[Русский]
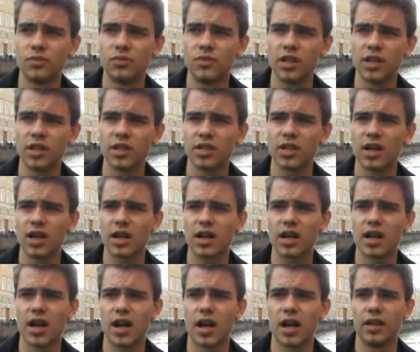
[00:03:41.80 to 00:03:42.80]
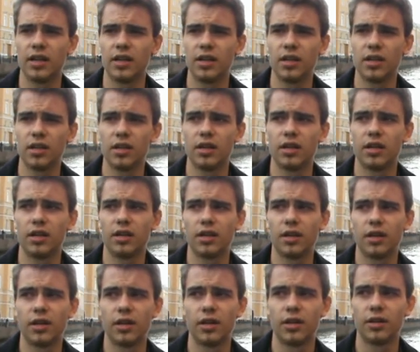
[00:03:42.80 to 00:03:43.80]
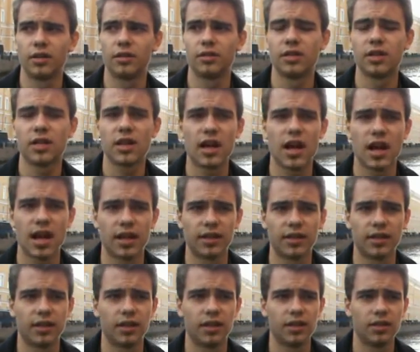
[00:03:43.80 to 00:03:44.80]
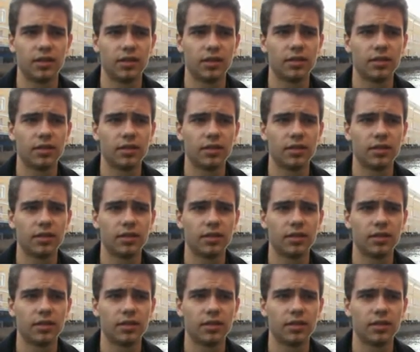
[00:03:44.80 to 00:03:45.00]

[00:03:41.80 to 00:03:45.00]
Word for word: директора или деканы